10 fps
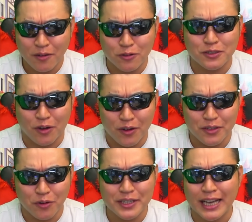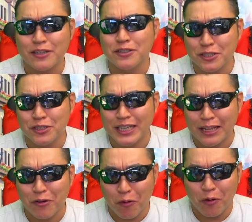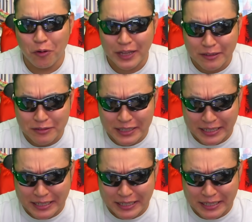コスト410以下の心で組